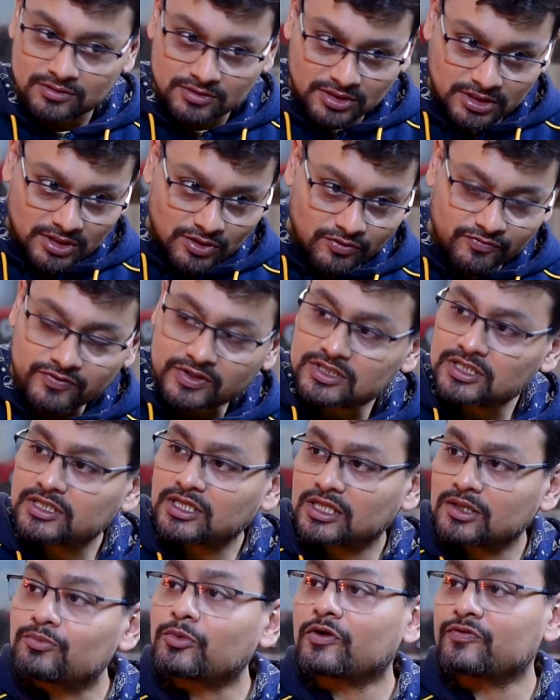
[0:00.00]
সেটা অবভিয়াসলি
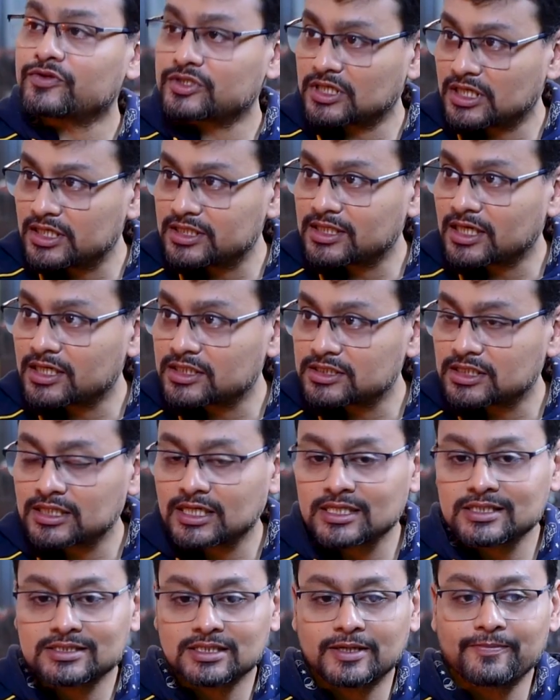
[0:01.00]
তাদের প্রফেশনালি তারা
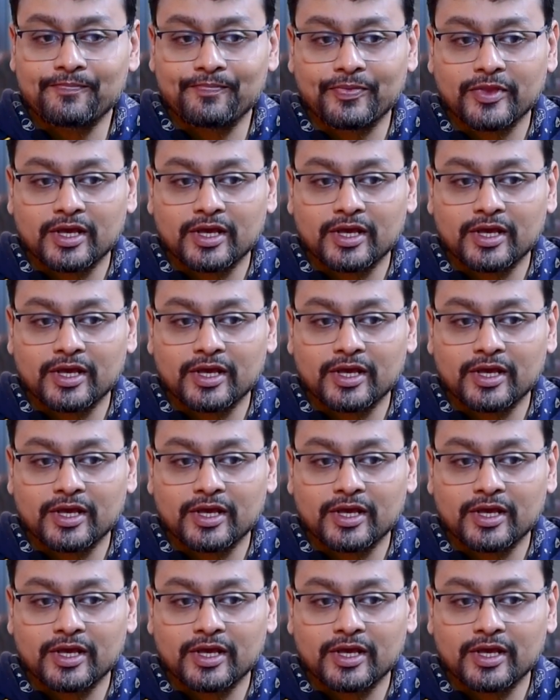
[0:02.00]
সেটাই চায়